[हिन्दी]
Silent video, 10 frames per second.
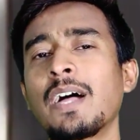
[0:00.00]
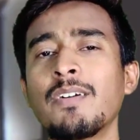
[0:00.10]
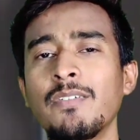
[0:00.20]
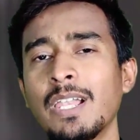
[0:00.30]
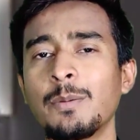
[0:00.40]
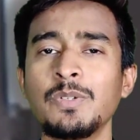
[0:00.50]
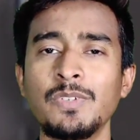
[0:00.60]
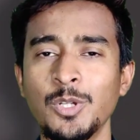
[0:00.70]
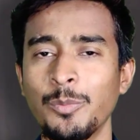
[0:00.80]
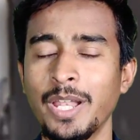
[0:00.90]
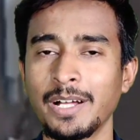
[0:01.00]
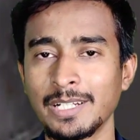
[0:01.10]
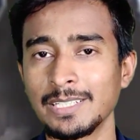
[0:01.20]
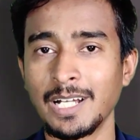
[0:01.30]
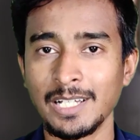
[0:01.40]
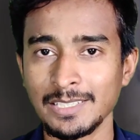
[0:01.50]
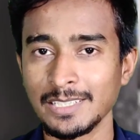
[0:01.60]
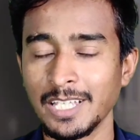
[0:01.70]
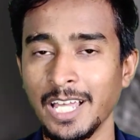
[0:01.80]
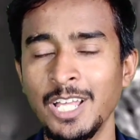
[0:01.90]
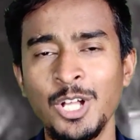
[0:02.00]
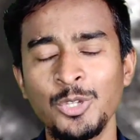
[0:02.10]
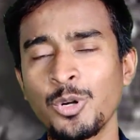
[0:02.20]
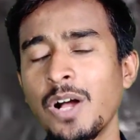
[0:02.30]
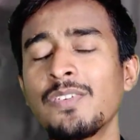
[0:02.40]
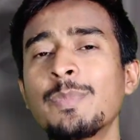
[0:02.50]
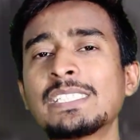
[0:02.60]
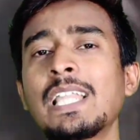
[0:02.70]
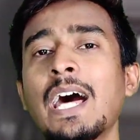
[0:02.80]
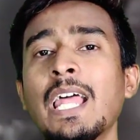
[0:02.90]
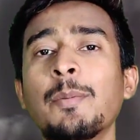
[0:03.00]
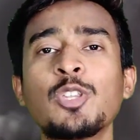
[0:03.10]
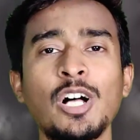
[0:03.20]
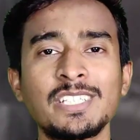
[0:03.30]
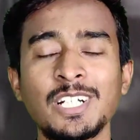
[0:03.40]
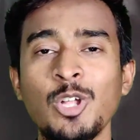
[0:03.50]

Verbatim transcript: ट्रैवल वाला भी वीडियो बनाकर दिखा सकते हैं तो काफ़ी मज़ेदार है मैं तो आशा